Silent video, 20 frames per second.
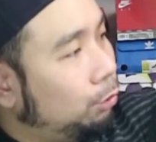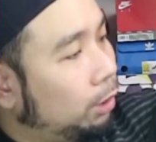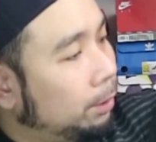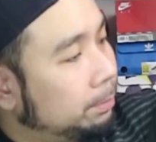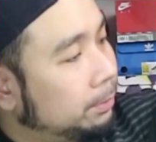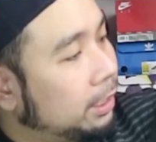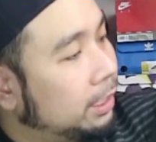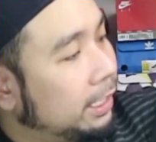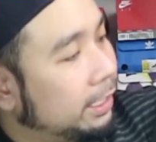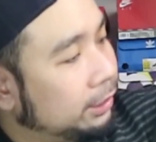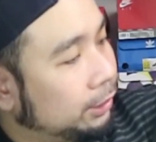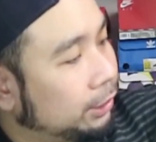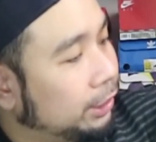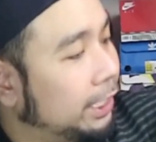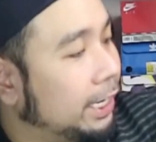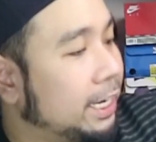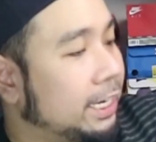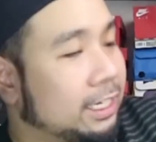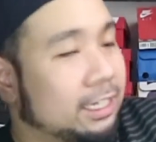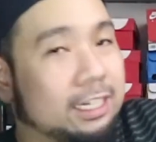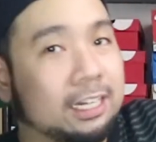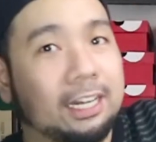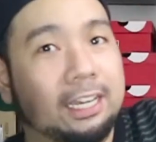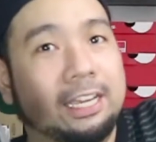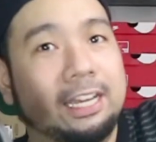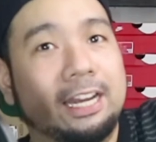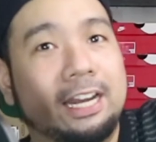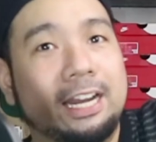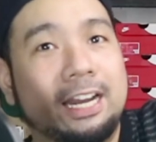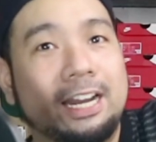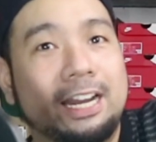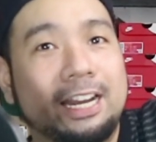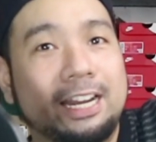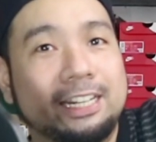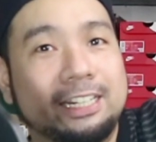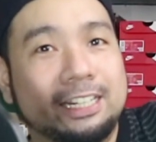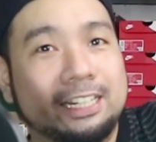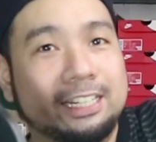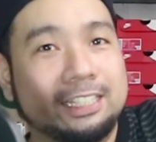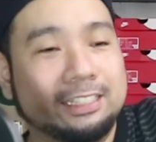form the letter A.
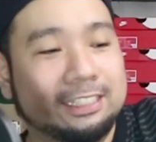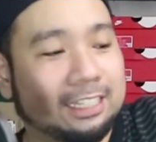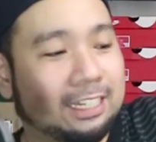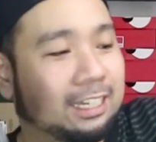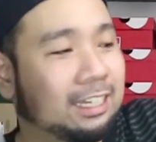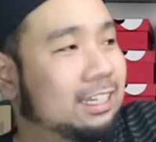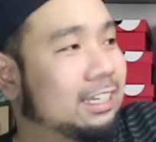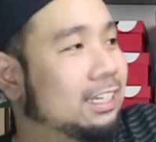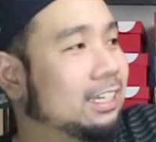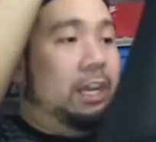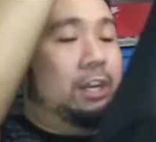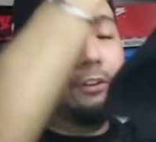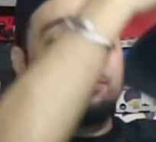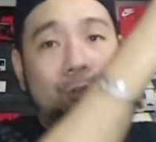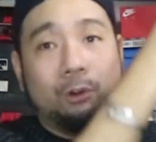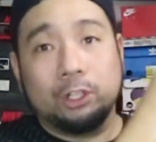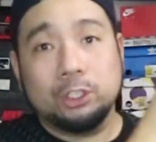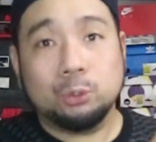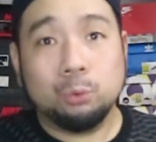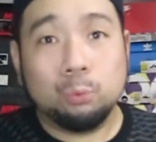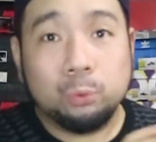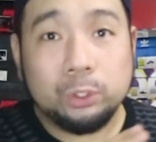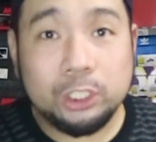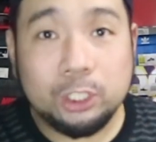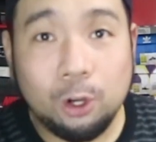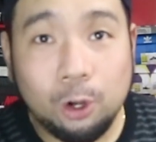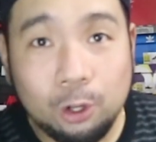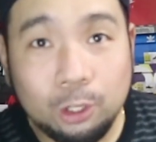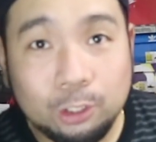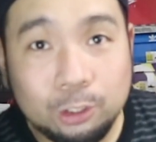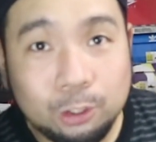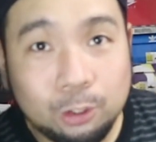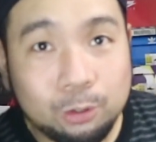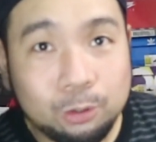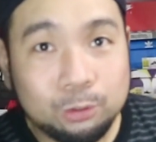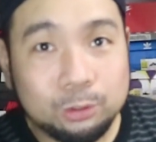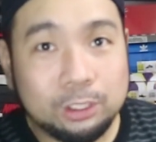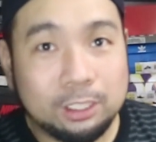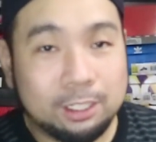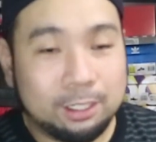Ayan, ang ganda. And of course, we all
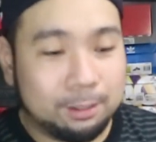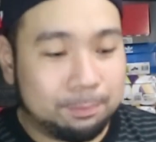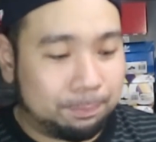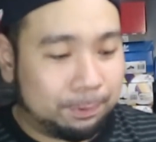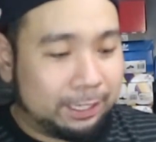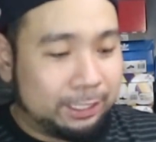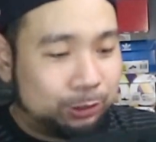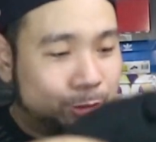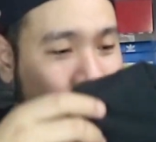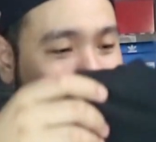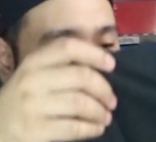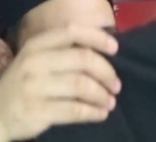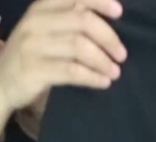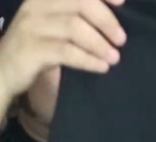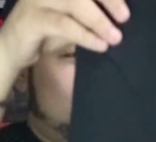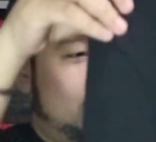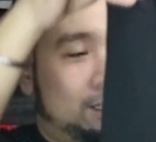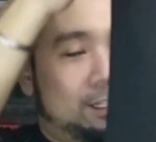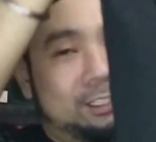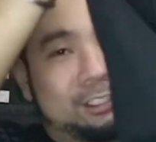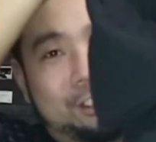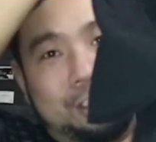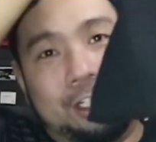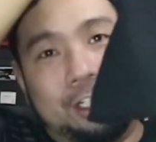know na presko yung mga